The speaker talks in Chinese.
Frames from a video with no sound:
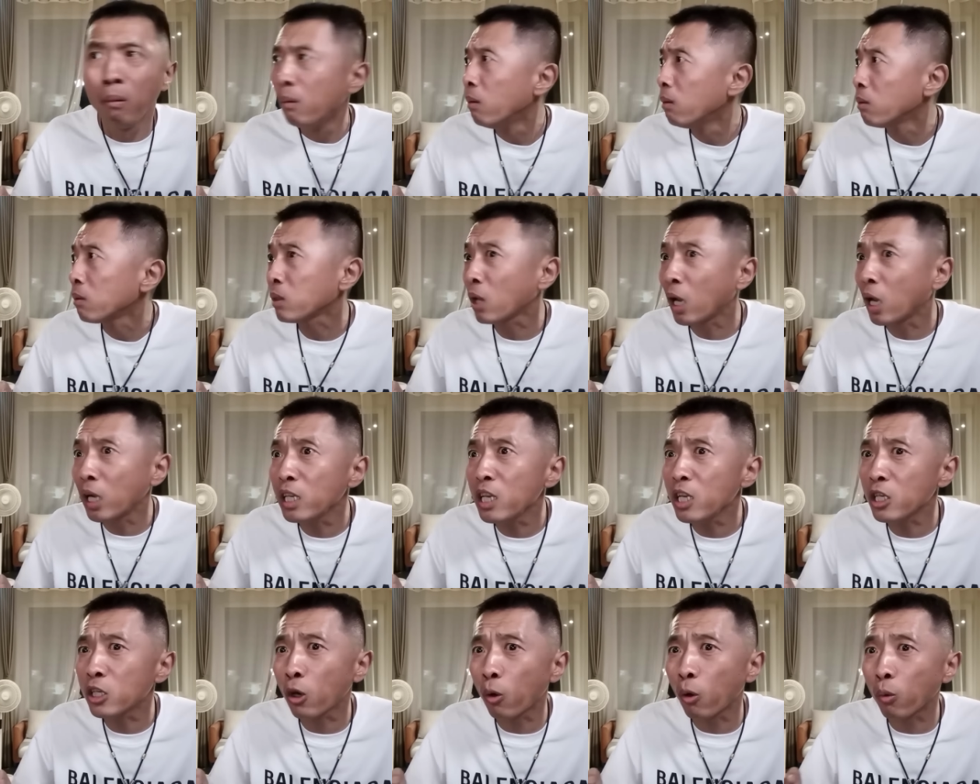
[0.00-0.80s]
他
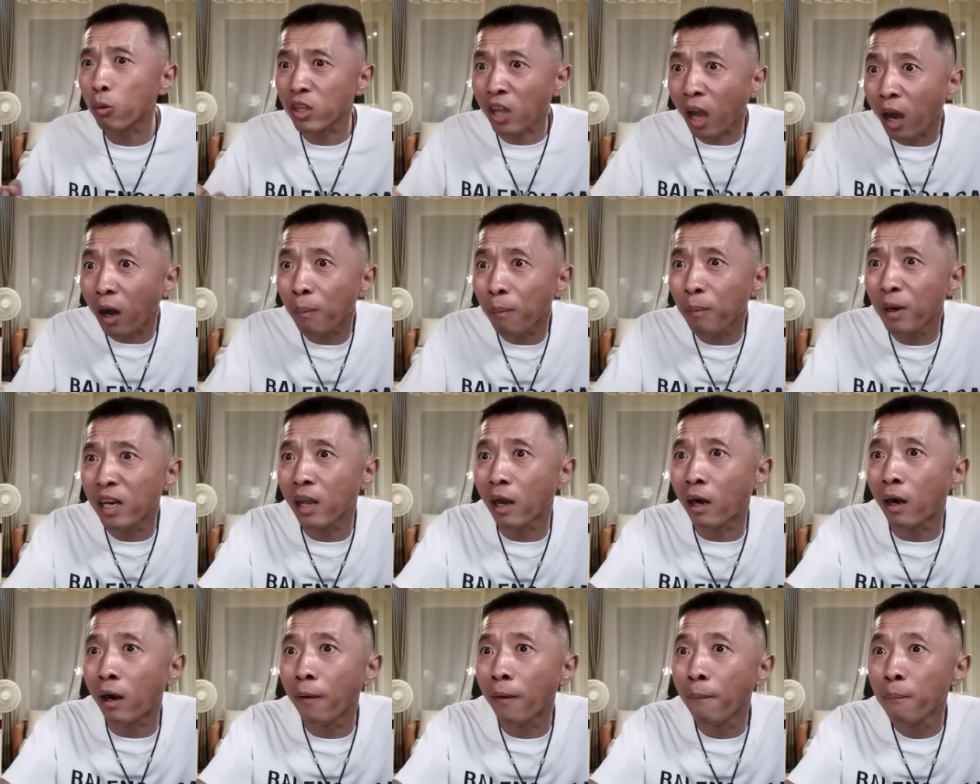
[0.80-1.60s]
一瞅他们
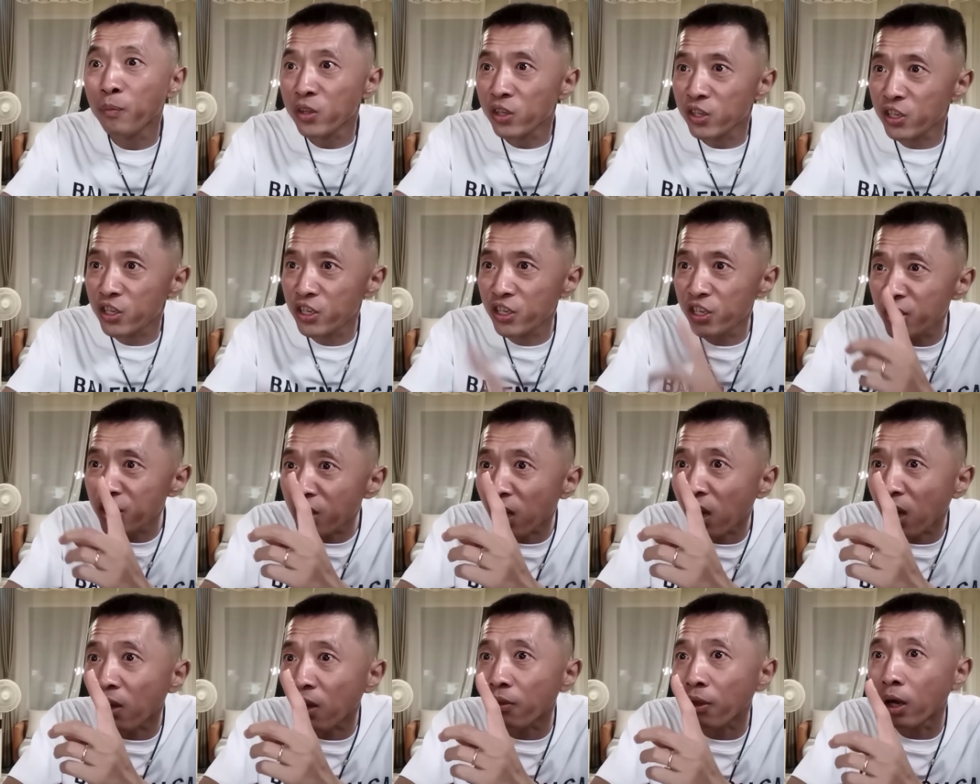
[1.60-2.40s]
俩，一
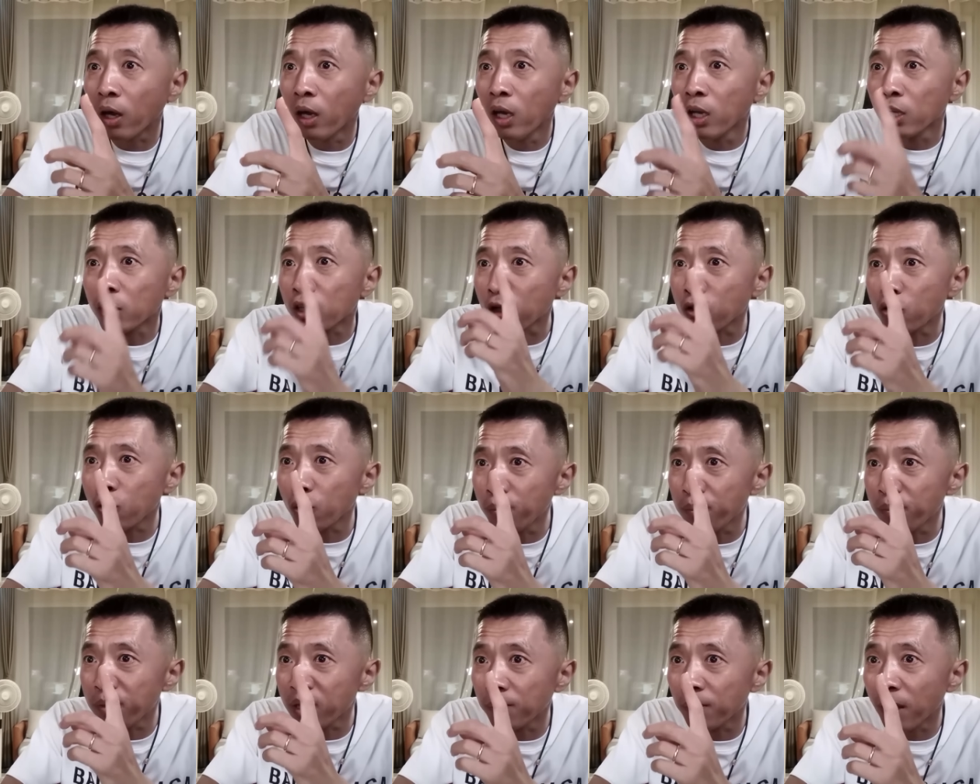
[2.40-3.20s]
下子他就
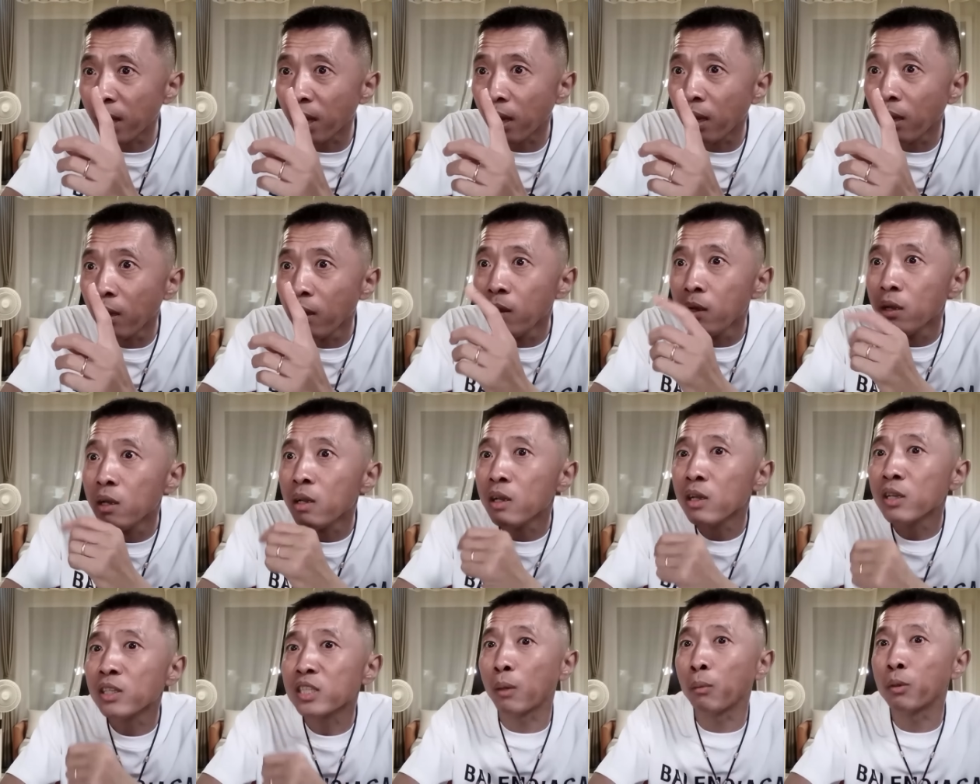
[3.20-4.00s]
明白
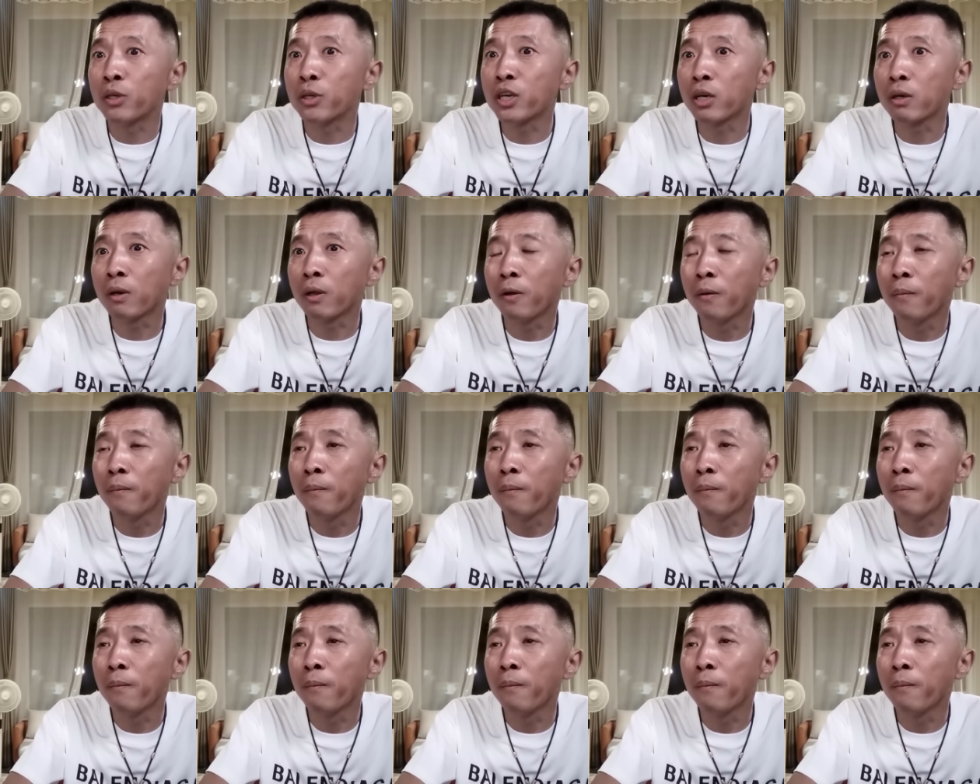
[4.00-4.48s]
咋回事了。